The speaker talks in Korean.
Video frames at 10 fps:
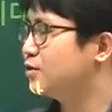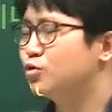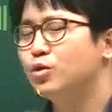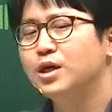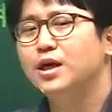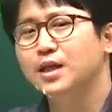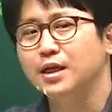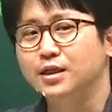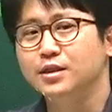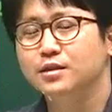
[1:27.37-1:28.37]
소리가
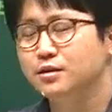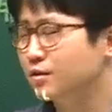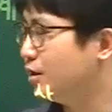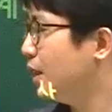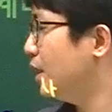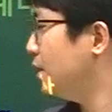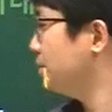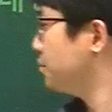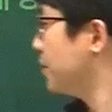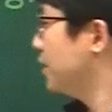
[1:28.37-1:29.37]
나는
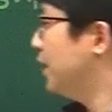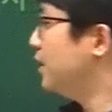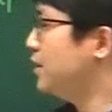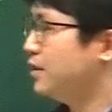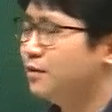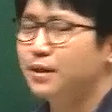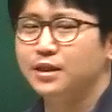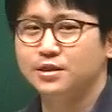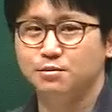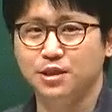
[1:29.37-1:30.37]
그러한 팅팅을
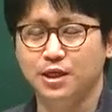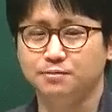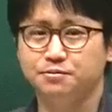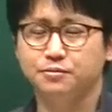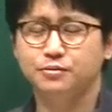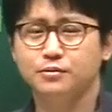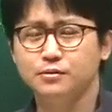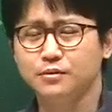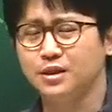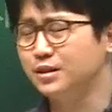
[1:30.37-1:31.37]
만났습니다.
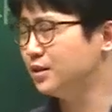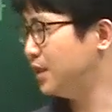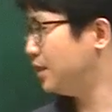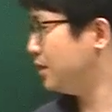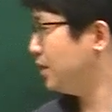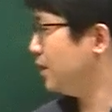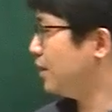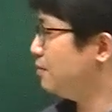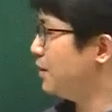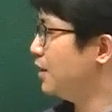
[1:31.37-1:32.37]
그
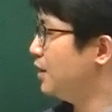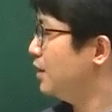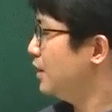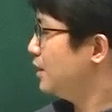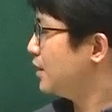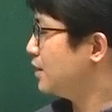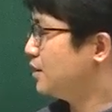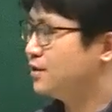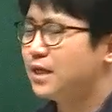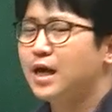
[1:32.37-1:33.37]
팅팅이란 말이
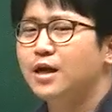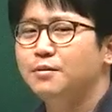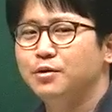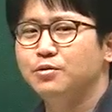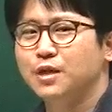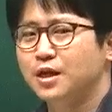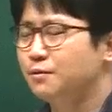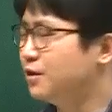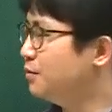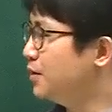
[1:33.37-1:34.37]
사실은 사람이고
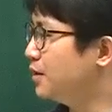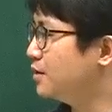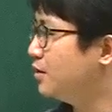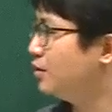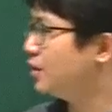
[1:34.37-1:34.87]
사람 이름이라서